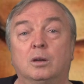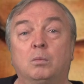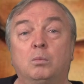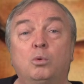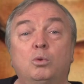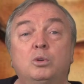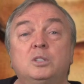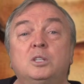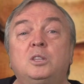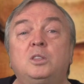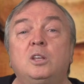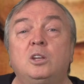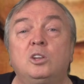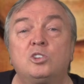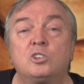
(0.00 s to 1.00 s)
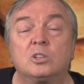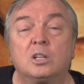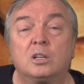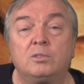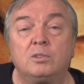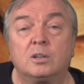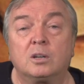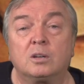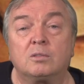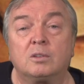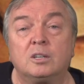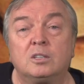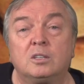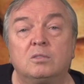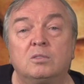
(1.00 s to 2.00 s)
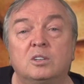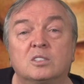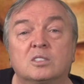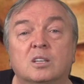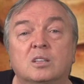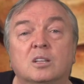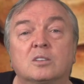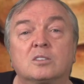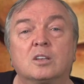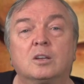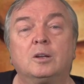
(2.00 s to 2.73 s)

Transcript: Могут и три человека войти в резонанс,